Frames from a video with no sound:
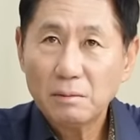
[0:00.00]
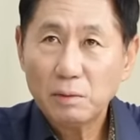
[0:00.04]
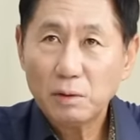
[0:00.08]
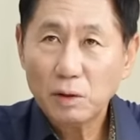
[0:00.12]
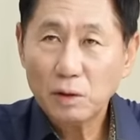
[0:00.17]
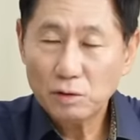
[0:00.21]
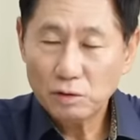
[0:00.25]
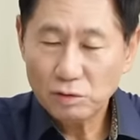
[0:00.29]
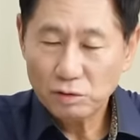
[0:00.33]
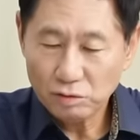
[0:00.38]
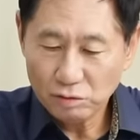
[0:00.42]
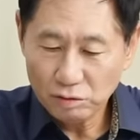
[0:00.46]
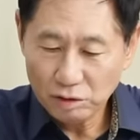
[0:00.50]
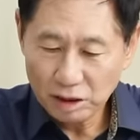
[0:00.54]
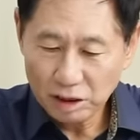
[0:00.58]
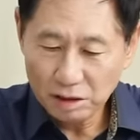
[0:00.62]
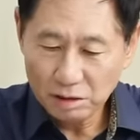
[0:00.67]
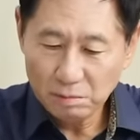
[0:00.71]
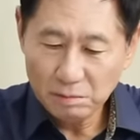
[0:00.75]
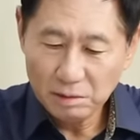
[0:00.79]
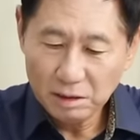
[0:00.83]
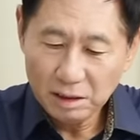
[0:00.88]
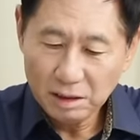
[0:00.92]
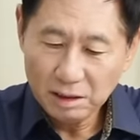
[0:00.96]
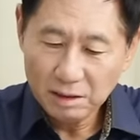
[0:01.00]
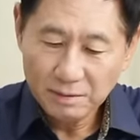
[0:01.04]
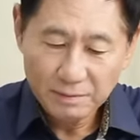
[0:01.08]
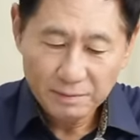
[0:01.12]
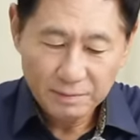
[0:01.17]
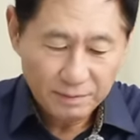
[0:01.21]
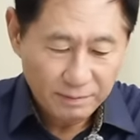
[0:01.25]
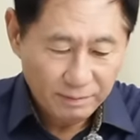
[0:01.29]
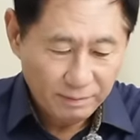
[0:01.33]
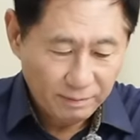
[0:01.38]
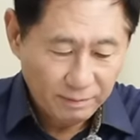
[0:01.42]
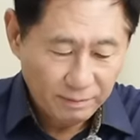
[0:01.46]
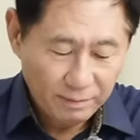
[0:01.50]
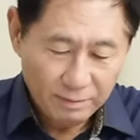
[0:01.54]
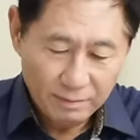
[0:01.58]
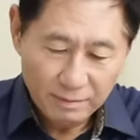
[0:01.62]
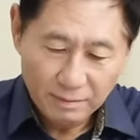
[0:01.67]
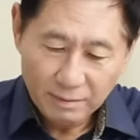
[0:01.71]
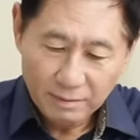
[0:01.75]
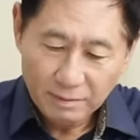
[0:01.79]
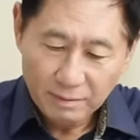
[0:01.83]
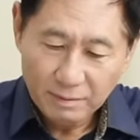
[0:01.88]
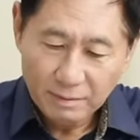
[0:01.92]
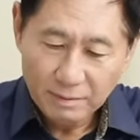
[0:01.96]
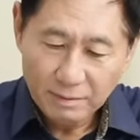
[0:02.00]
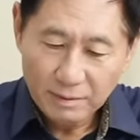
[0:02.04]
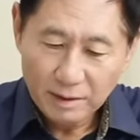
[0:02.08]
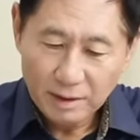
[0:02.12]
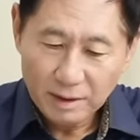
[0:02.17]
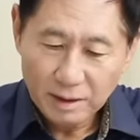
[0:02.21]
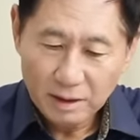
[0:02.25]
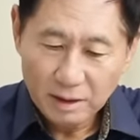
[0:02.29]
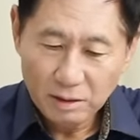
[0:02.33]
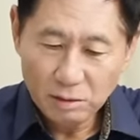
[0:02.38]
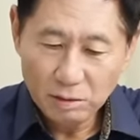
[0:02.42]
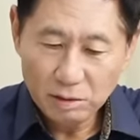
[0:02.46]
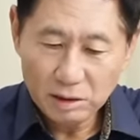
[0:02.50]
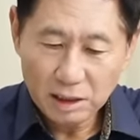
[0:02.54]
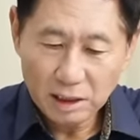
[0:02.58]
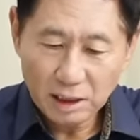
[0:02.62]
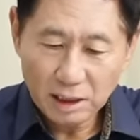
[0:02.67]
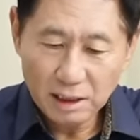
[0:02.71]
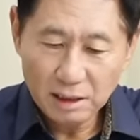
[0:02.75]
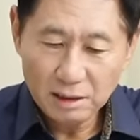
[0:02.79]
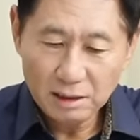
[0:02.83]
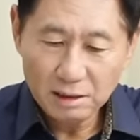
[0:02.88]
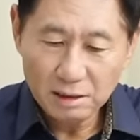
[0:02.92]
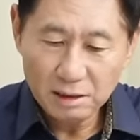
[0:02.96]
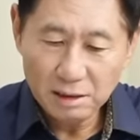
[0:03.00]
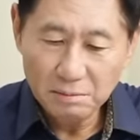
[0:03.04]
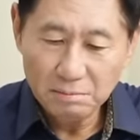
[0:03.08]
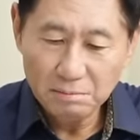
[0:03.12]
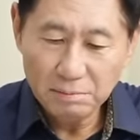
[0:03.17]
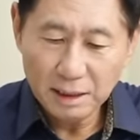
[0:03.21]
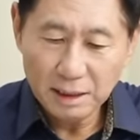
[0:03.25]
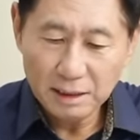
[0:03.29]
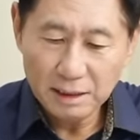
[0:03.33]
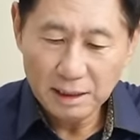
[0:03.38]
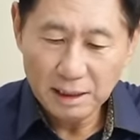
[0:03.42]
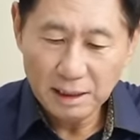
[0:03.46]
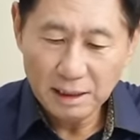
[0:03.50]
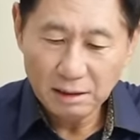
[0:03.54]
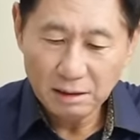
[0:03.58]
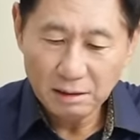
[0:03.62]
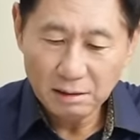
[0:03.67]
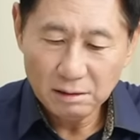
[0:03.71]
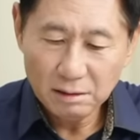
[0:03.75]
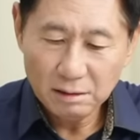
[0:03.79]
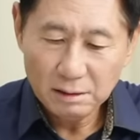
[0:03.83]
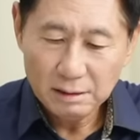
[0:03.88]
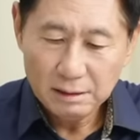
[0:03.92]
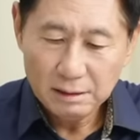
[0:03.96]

보여주고 있습니다. 그리고 제가 이 들은 반데요,